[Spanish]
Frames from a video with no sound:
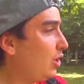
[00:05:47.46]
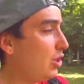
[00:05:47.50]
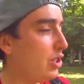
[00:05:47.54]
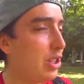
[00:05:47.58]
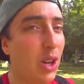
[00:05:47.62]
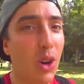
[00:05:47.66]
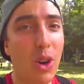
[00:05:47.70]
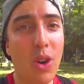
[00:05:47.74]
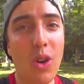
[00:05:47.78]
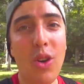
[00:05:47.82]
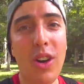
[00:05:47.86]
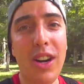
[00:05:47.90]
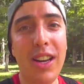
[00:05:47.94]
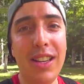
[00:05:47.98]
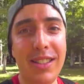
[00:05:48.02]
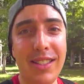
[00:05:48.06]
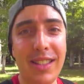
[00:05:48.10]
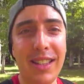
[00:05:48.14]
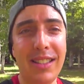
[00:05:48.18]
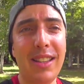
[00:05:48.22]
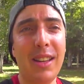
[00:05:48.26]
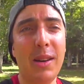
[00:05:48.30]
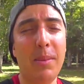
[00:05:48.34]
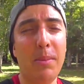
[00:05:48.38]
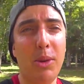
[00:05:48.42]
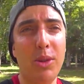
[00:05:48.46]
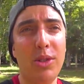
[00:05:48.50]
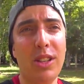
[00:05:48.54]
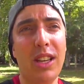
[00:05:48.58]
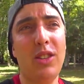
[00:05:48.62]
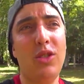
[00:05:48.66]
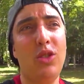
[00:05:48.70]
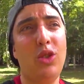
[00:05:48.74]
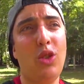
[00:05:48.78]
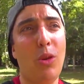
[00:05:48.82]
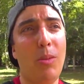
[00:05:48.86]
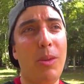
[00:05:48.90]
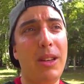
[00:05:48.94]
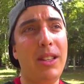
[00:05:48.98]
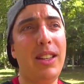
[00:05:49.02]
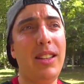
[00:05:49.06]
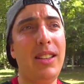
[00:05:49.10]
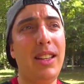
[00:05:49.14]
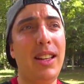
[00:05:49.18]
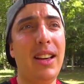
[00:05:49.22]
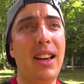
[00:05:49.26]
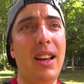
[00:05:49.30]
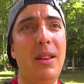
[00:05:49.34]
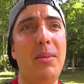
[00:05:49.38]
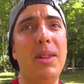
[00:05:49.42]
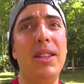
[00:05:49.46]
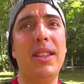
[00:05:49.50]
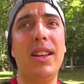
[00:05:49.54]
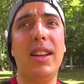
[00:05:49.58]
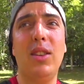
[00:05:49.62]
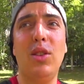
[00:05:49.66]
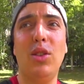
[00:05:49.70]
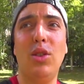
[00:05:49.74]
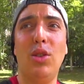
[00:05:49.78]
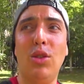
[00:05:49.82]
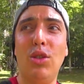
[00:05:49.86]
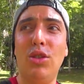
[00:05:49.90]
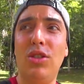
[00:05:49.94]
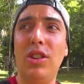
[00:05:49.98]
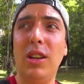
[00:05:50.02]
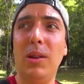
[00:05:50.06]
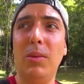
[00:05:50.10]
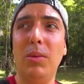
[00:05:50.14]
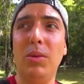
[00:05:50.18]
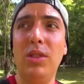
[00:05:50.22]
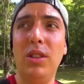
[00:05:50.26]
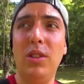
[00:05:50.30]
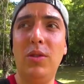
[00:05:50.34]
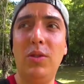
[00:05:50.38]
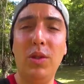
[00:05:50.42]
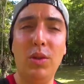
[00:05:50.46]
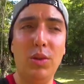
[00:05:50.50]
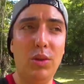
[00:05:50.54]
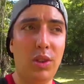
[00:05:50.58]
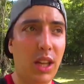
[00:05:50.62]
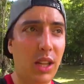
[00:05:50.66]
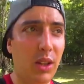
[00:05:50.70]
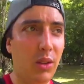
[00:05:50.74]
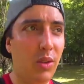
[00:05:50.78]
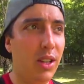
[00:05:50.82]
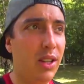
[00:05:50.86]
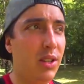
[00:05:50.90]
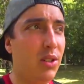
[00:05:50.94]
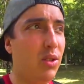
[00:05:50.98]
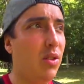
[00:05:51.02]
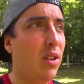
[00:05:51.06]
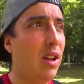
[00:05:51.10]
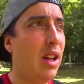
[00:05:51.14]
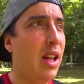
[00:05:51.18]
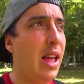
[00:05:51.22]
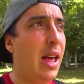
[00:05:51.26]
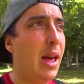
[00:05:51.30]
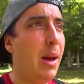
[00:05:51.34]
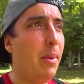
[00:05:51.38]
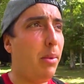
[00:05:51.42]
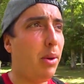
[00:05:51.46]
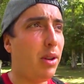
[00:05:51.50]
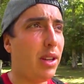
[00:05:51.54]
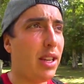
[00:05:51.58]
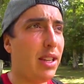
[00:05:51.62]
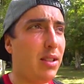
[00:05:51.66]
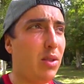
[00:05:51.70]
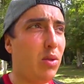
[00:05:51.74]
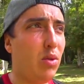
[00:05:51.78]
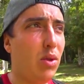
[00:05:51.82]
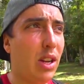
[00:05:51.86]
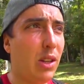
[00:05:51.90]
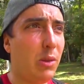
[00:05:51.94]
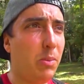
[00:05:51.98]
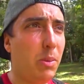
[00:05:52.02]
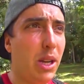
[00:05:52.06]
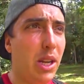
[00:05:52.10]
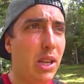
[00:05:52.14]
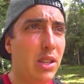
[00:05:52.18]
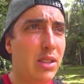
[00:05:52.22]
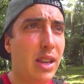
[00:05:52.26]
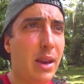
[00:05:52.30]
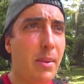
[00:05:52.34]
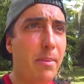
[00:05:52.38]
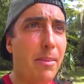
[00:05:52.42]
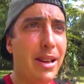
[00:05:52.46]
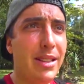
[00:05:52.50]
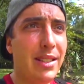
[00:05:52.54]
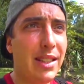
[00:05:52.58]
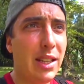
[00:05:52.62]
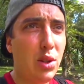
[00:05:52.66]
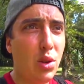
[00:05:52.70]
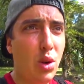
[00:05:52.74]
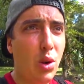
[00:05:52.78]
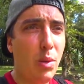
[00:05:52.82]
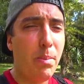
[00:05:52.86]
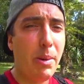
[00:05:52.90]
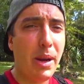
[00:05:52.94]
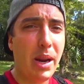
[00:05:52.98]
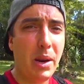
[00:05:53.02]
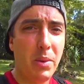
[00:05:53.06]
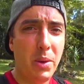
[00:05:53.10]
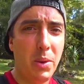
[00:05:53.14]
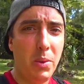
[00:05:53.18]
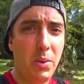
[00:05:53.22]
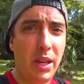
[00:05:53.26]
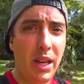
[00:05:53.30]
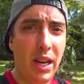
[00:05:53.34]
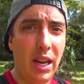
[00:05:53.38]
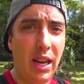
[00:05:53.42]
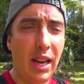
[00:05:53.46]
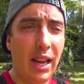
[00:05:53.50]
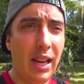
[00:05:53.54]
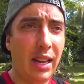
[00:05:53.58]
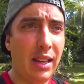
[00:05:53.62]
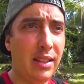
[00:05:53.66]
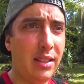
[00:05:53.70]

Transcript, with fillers: Los dejo con estas hermosas tomas de Tikal mientras nosotros seguimos disfrutando esto, porque esta es una experiencia más que todo para vivirla.